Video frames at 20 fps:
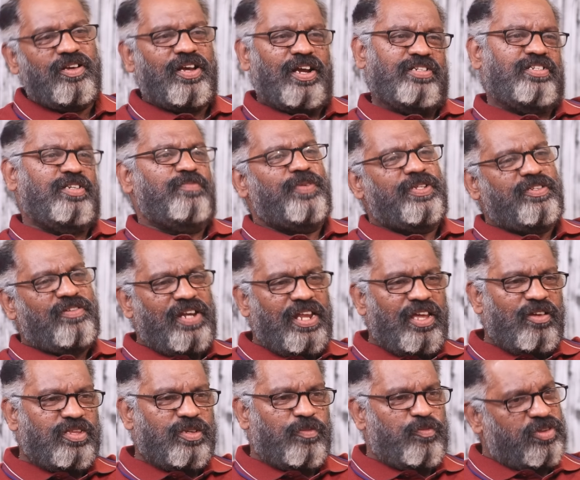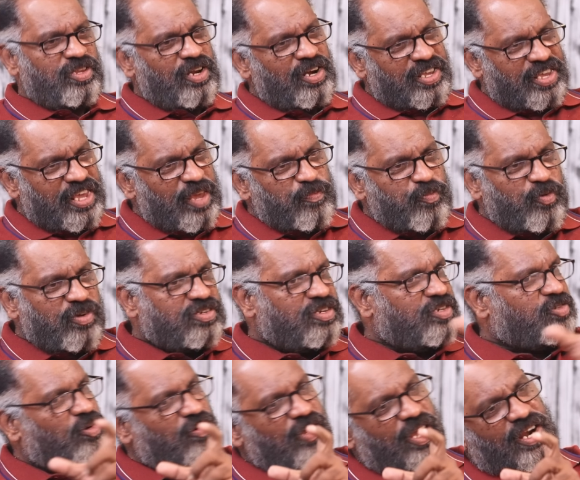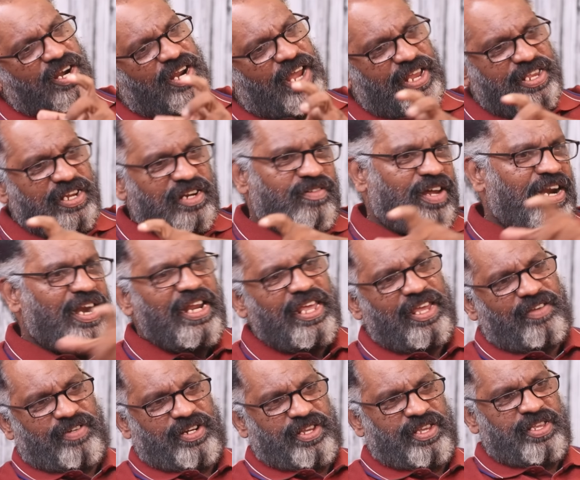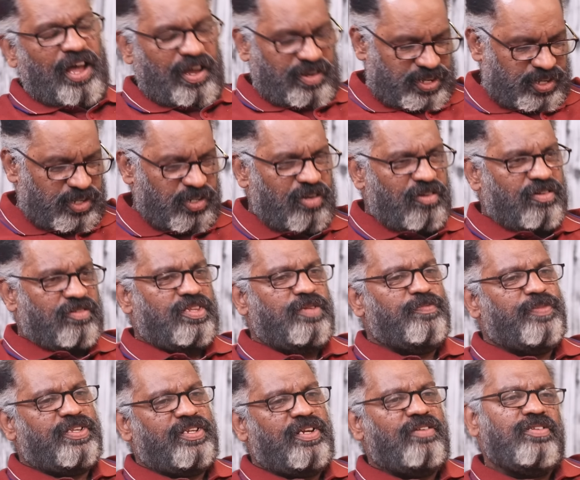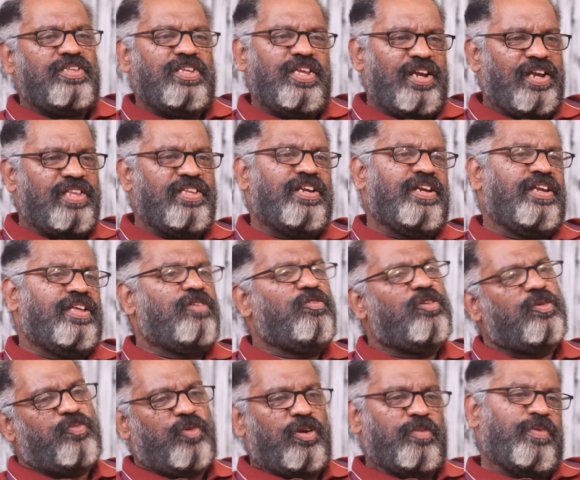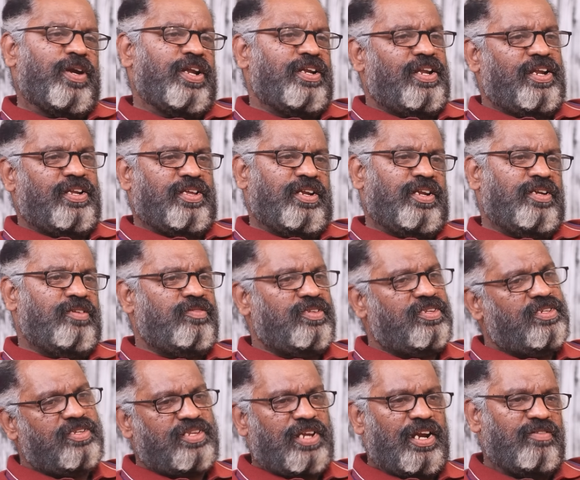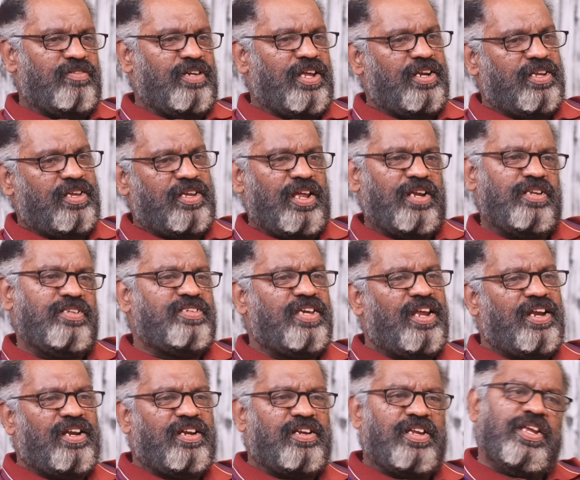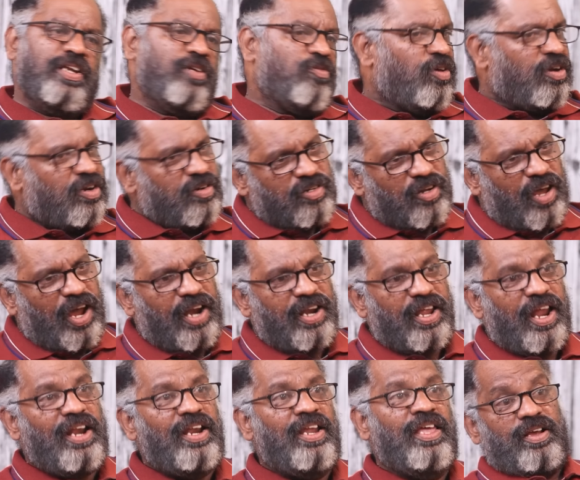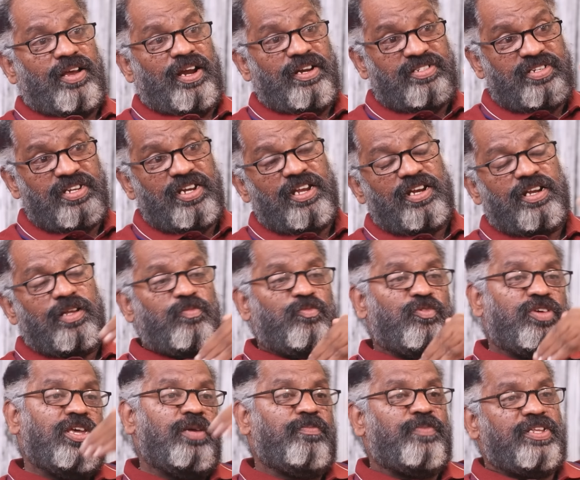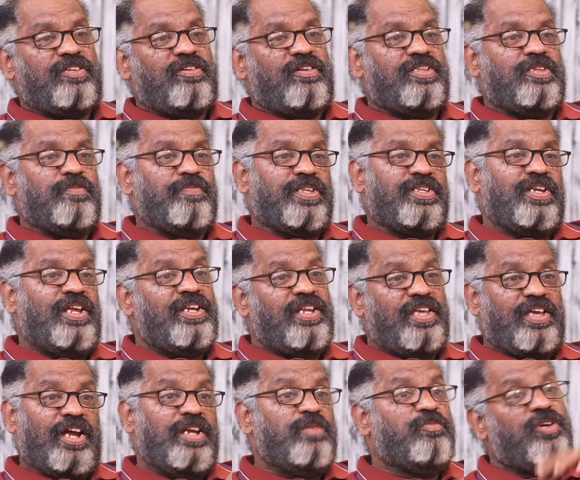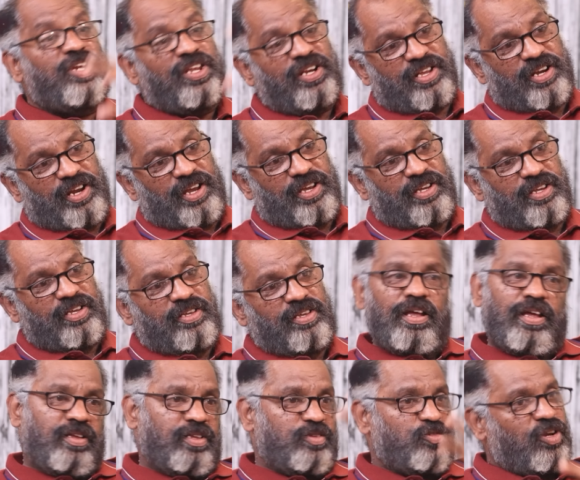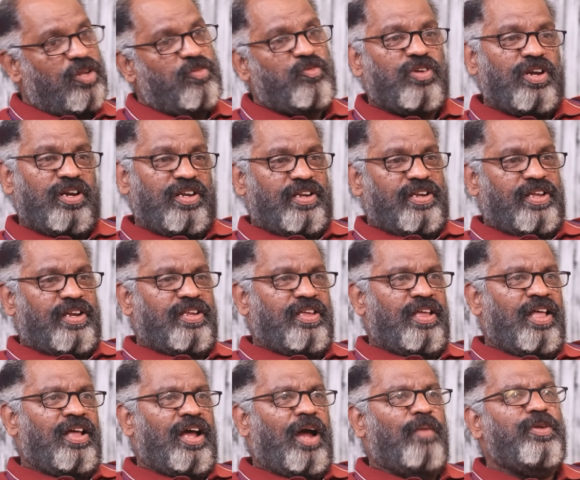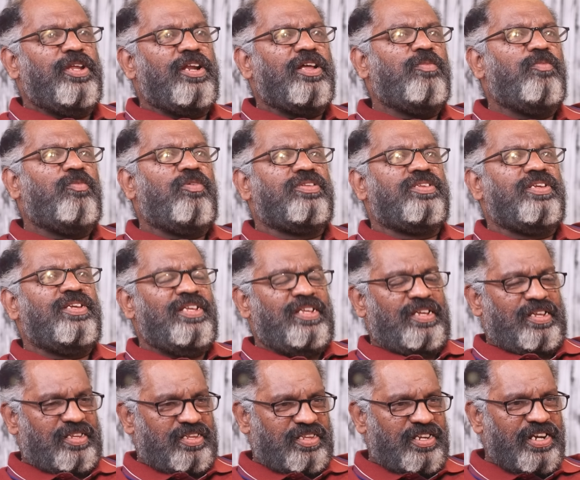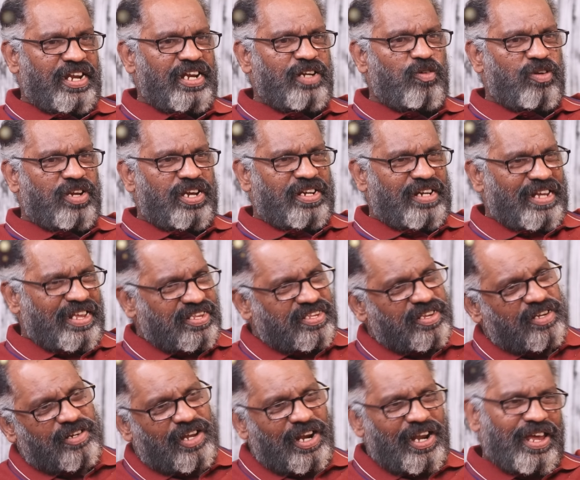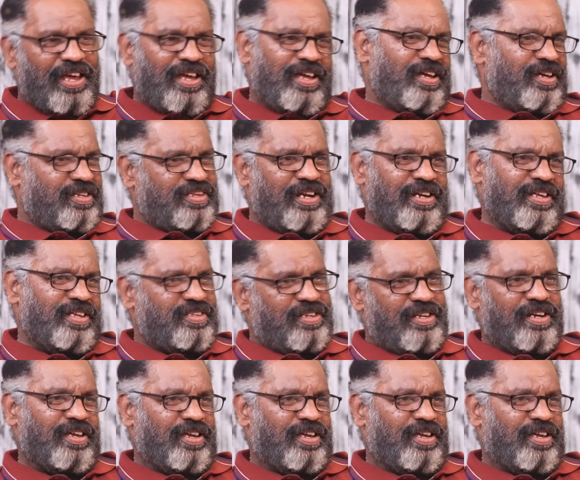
இன்னும் கட்சி பதவியிலேயே வந்து முதல் கீ போஸ்ட்னு சொல்லுவாங்கல்ல அதில் வரலையே இவர் அவர் இன்னொரு வந்து பார்த்தீங்கன்னா வந்து இளைஞரணிக்கு ஒரு பொறுப்பாளராக இருக்கிறாரு வந்து தலைவராக இருக்கிறாரு செயலாளர் இன்னும் இருக்கட்டும் ஆனால் கட்சியில் இருக்க முக்கிய பதவியில் வந்து பார்த்தீங்கன்னா இன்றைக்கி கனிமொழி இருக்கிறாங்க துரைமுருகன் இருக்கிறாரு அப்படி இருக்கும்போது திடீர்னு ஒரு இடைச்செருகலாக தானே இது